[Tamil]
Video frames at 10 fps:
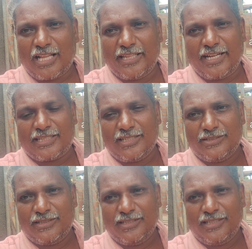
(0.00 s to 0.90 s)
அந்த இடத்துல
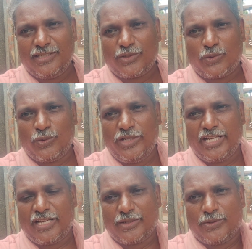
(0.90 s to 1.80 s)
வந்து
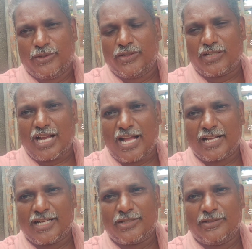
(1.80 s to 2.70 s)
குழியாக இருக்கும்
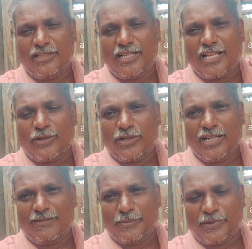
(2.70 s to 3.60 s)
காங்கிரட் வந்து அதோட
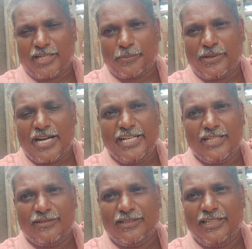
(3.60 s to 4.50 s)
லெவல் பண்ணுறப்ப
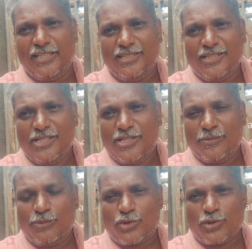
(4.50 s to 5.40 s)
அடியில் வந்து
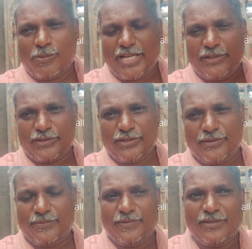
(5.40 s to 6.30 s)
புஷ்ஷு மாதிரி
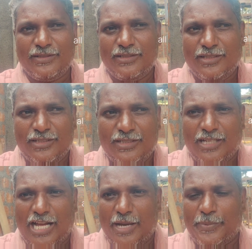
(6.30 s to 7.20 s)
வந்துடும்
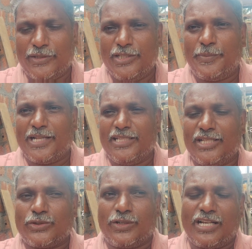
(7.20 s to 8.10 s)
அப்போ வந்து
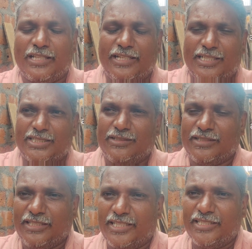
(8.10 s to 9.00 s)
பார்த்தீங்கன்னு சொன்னால் அந்த இடத்துக்கு
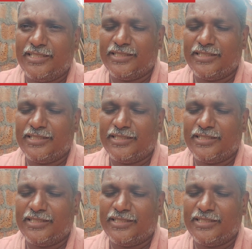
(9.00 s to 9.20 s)
வந்து